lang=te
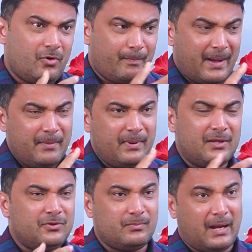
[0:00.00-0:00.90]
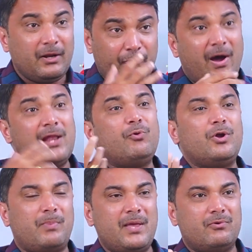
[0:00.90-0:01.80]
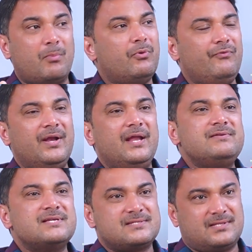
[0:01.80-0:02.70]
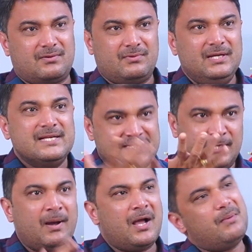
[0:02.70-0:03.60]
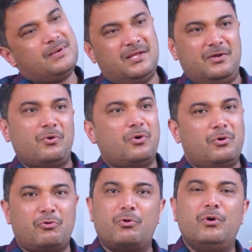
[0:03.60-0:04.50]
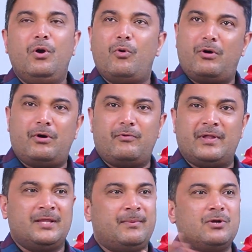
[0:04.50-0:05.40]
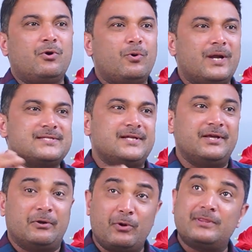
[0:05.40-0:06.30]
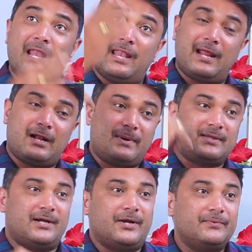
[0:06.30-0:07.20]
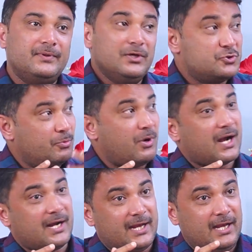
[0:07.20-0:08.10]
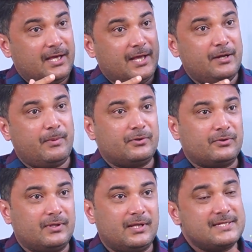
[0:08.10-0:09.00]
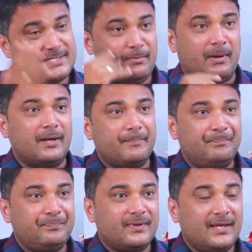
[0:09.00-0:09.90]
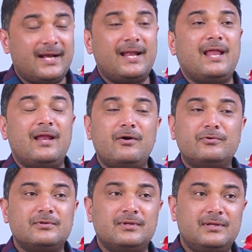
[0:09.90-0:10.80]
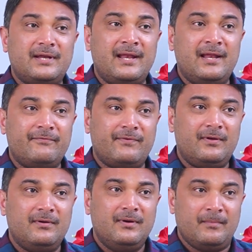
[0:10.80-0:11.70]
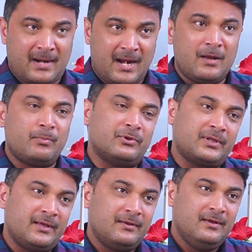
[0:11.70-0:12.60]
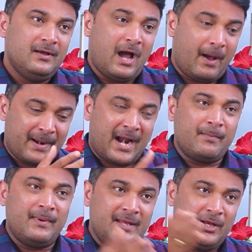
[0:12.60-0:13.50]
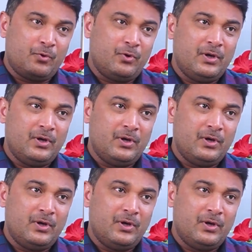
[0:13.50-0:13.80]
ఒక భయభ్రాంతి అంటే వాళ్ళకు కూడా భయం అమ్మ వీడిని ఏం చేస్తారు సినిమా కాబట్టి హీరో ఒక వంద మంది కూడా కొడేస్తాడు కొడితే అల్ల అక్కడ పడతాడు సుమో అక్కడికి వెళ్ళి ఎగిరి పడుతుంది అది సినిమా ఇక్కడ అలా ఎలా అవుతుంది రియల్ లైఫ్లో ప్రాణాలు పోతాయి ఆ ప్రాణం మీద ఎన్ని